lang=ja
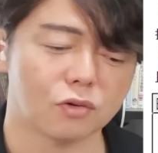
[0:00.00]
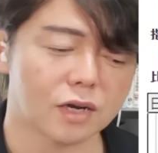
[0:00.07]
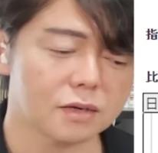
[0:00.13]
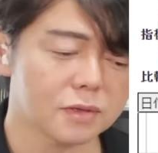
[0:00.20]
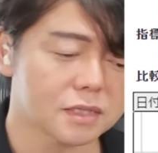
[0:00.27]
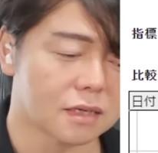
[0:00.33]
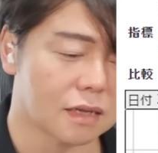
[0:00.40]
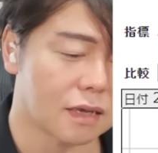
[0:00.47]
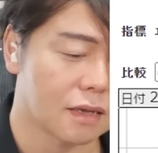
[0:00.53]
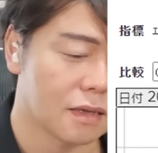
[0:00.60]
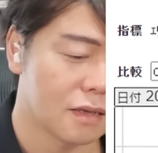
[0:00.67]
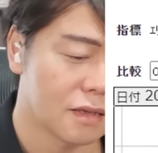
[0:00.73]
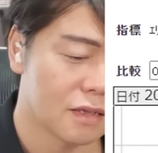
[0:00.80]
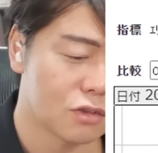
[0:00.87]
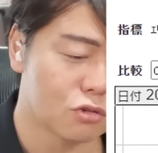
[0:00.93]
わかりますかね
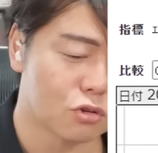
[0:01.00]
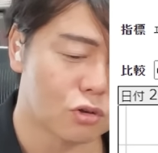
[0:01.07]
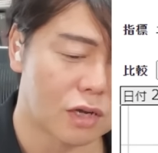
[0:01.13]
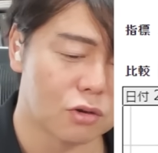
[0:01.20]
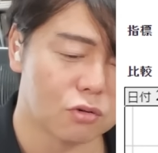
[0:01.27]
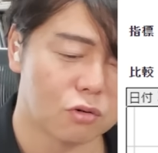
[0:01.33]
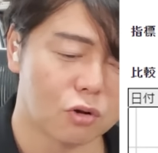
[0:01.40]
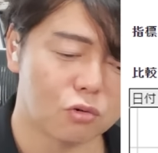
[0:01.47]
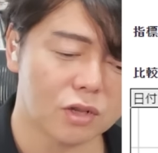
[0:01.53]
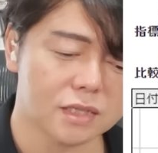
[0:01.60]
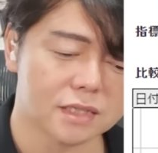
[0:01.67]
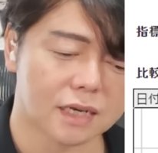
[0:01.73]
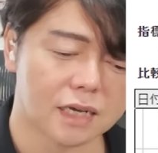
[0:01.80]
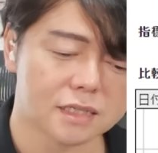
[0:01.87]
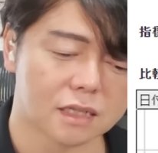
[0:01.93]
ちょっとあの、
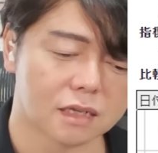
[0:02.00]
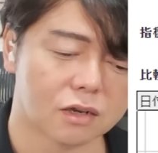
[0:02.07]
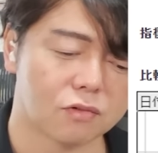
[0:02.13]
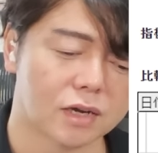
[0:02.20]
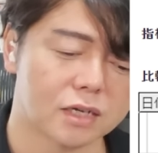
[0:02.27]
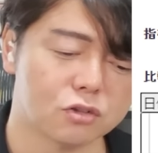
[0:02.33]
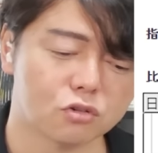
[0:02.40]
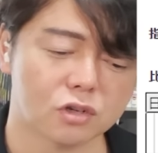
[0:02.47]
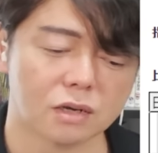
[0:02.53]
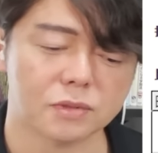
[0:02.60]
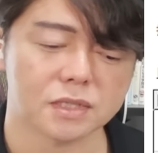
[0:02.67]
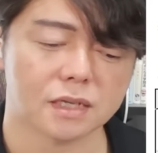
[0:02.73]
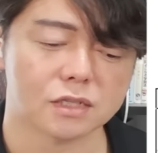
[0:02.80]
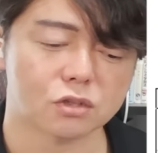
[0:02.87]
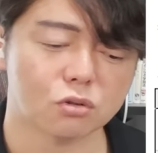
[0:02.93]
オレンジで書いちゃったか分かりにくいかも
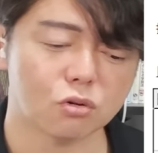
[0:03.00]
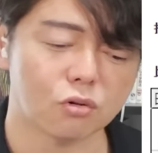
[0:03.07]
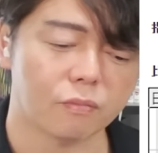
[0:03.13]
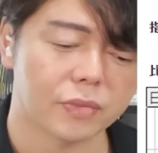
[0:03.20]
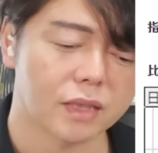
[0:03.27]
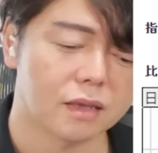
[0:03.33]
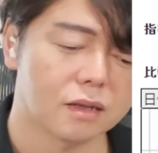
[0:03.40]
しれないですけど、